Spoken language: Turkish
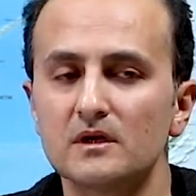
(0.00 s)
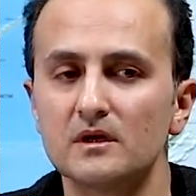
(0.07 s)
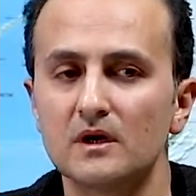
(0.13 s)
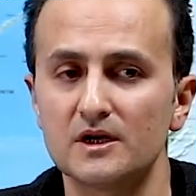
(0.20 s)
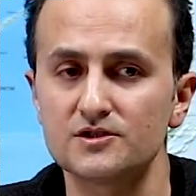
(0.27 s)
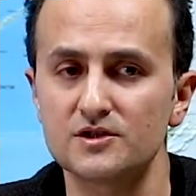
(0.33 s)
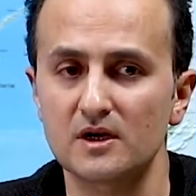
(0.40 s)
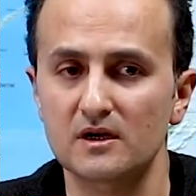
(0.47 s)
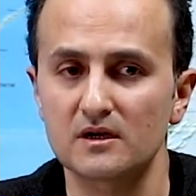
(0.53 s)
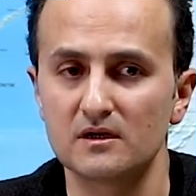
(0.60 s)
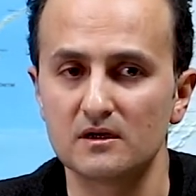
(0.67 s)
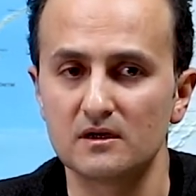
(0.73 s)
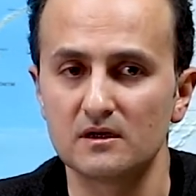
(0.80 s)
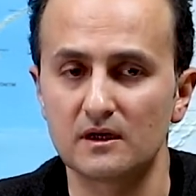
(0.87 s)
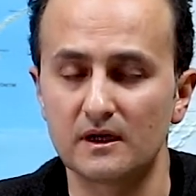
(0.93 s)
Ancak
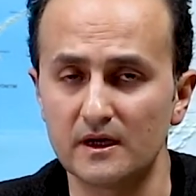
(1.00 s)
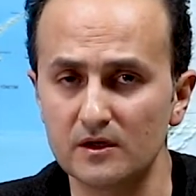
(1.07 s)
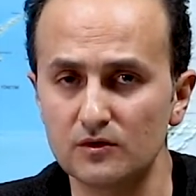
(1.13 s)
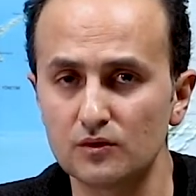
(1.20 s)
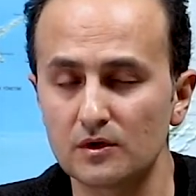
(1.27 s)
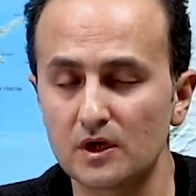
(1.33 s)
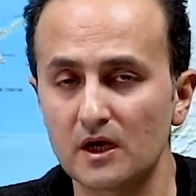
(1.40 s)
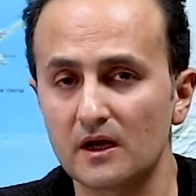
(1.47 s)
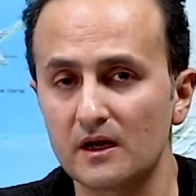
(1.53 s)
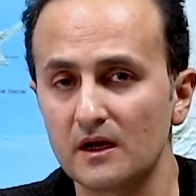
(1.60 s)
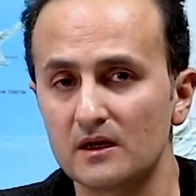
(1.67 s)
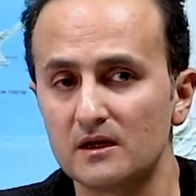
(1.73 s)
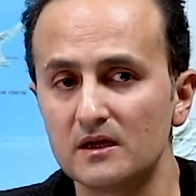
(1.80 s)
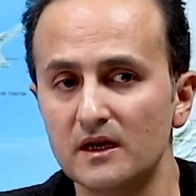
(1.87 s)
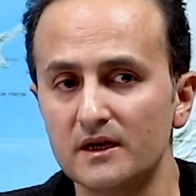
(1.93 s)
gerek Türkiye gerek
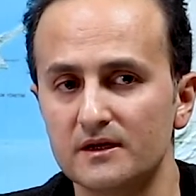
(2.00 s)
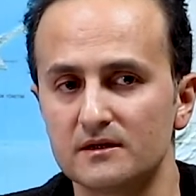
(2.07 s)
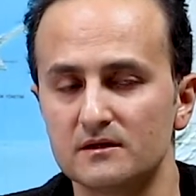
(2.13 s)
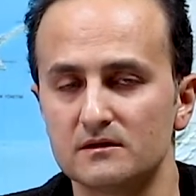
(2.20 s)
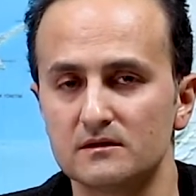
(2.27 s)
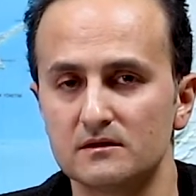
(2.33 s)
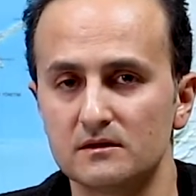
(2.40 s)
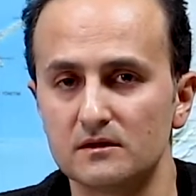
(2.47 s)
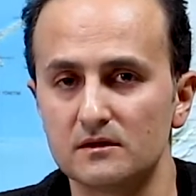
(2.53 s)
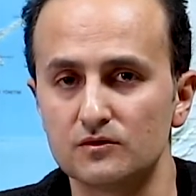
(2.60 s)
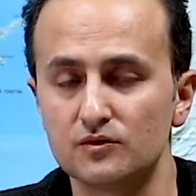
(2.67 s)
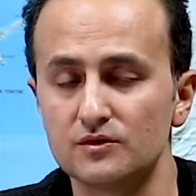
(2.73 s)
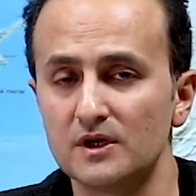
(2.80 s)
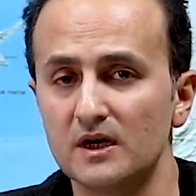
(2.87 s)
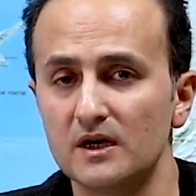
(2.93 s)
diğer e,
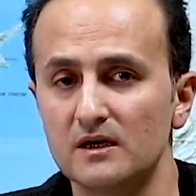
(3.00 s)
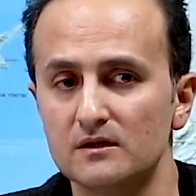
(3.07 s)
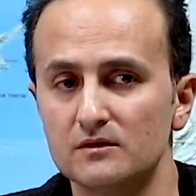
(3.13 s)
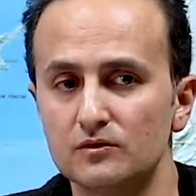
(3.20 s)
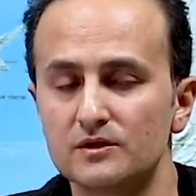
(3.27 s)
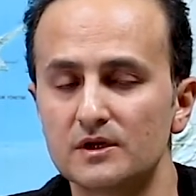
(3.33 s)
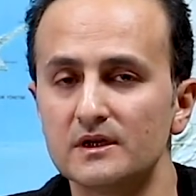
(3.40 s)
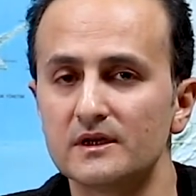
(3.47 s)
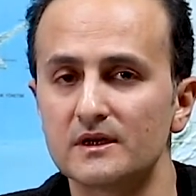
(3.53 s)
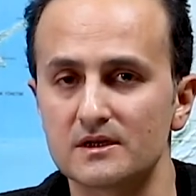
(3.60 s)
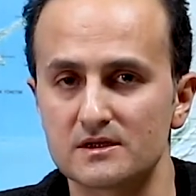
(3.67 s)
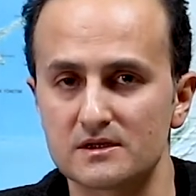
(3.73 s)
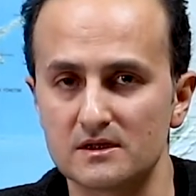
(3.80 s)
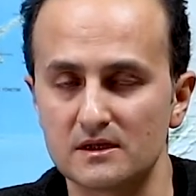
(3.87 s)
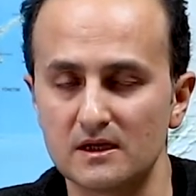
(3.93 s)
dünya ülkeleri
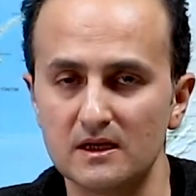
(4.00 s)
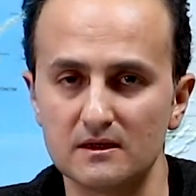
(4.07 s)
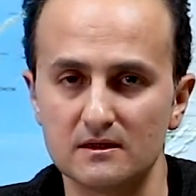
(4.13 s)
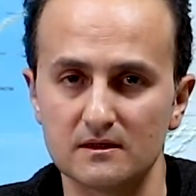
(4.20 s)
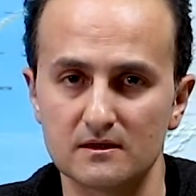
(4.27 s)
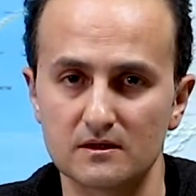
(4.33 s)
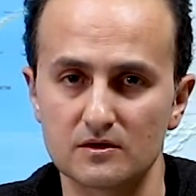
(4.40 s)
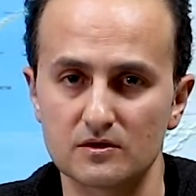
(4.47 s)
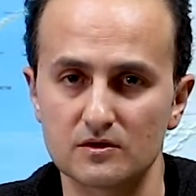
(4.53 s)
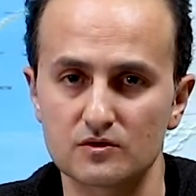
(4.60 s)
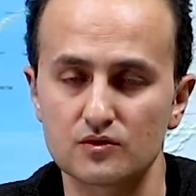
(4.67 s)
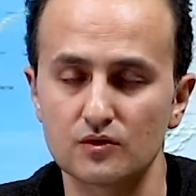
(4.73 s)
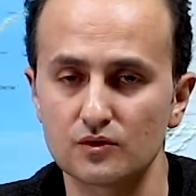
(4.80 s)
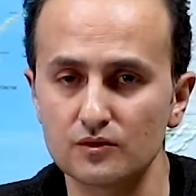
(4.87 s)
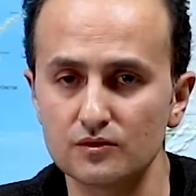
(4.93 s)
açısından
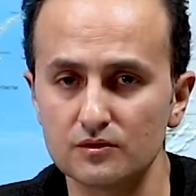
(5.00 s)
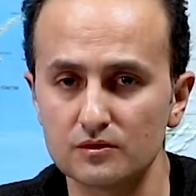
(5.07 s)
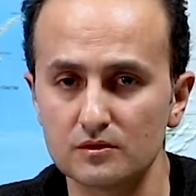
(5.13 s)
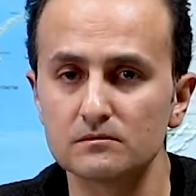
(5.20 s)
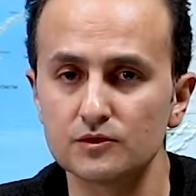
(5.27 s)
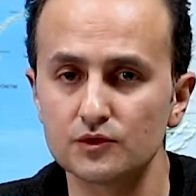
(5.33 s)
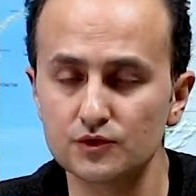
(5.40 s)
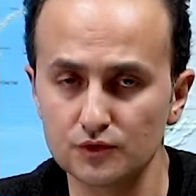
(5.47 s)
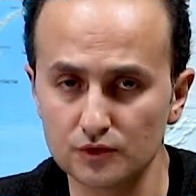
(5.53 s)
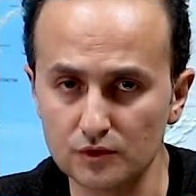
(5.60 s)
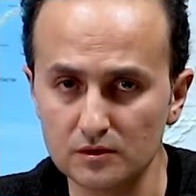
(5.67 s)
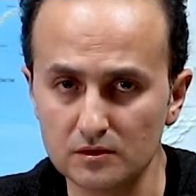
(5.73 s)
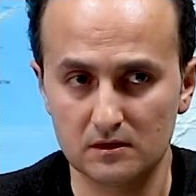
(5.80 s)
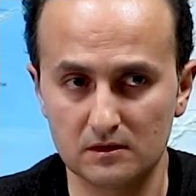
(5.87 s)
sorun şu.